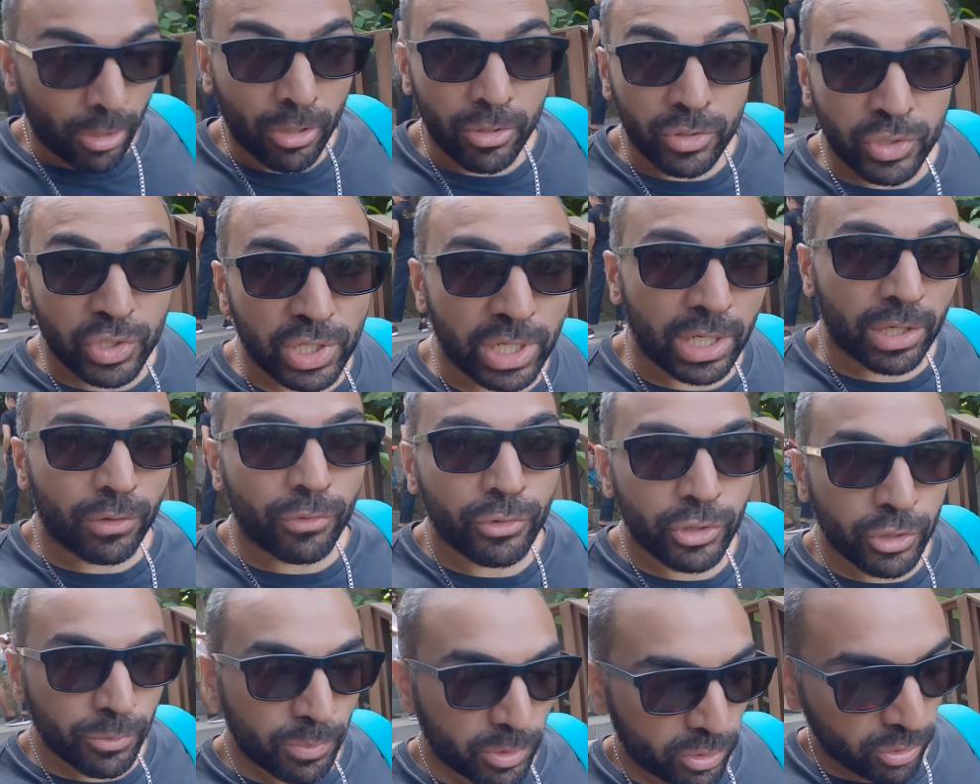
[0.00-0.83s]
Önce
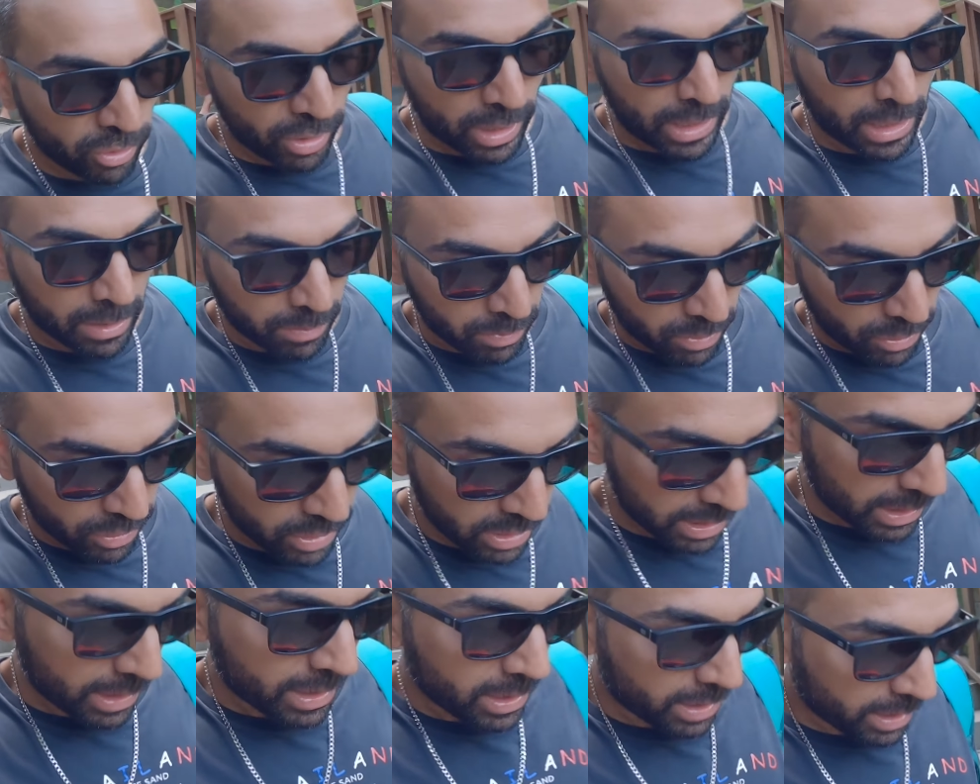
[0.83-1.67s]
havuzu bir görelim
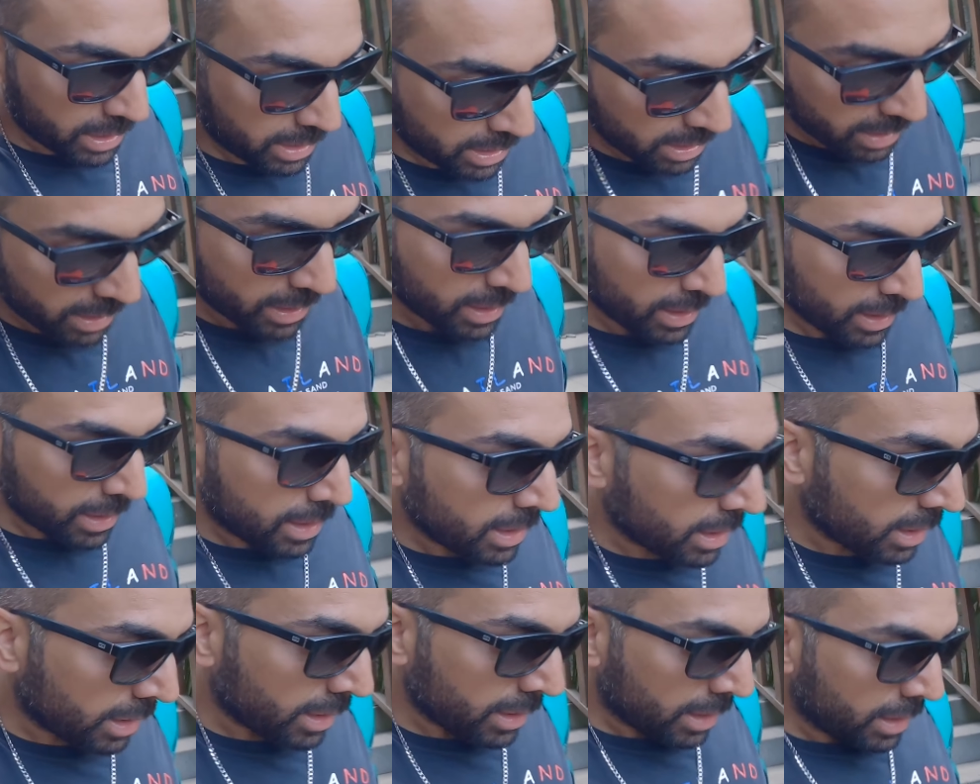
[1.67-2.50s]
dostlar.
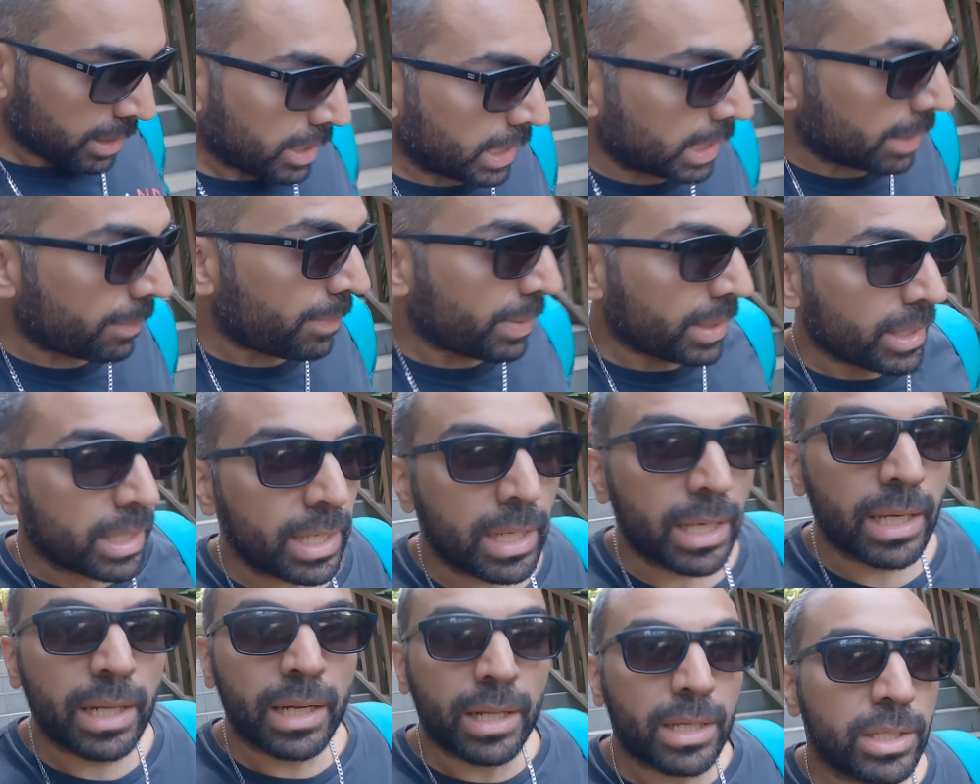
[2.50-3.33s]
Epey
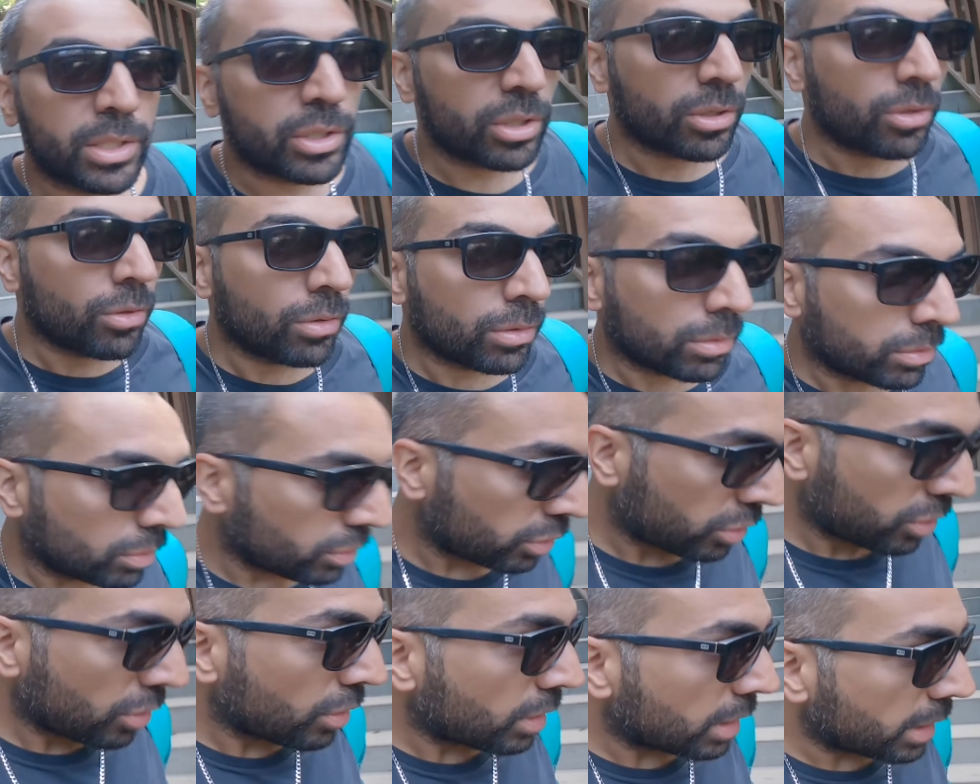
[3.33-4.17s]
eğlenceli olduğu
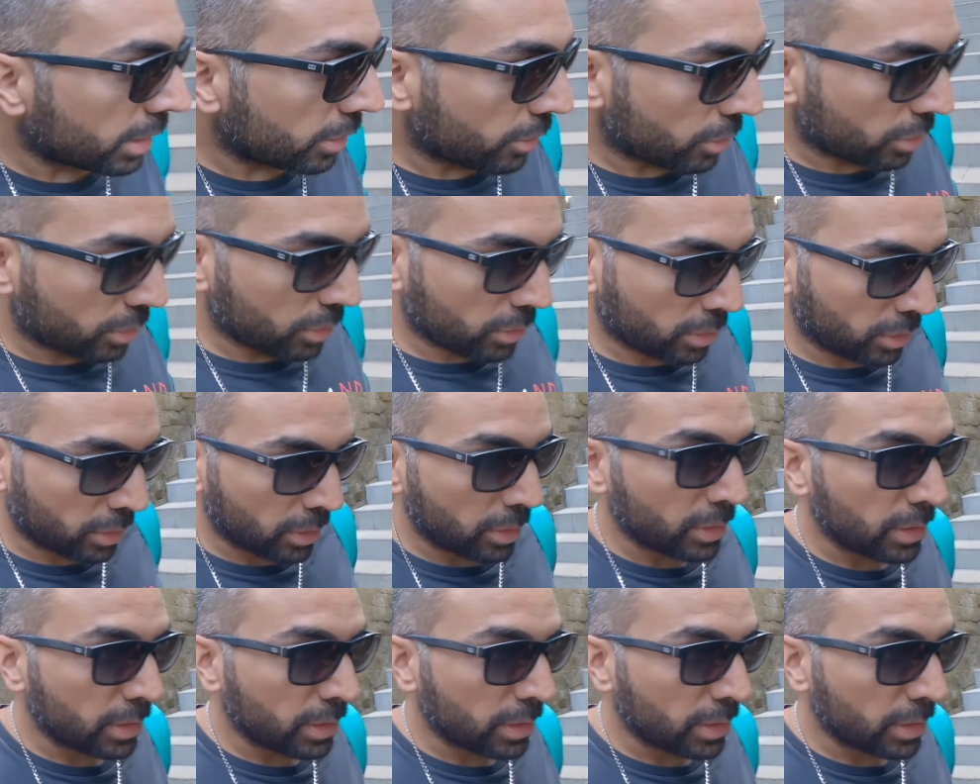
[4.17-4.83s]
söyleniyordu.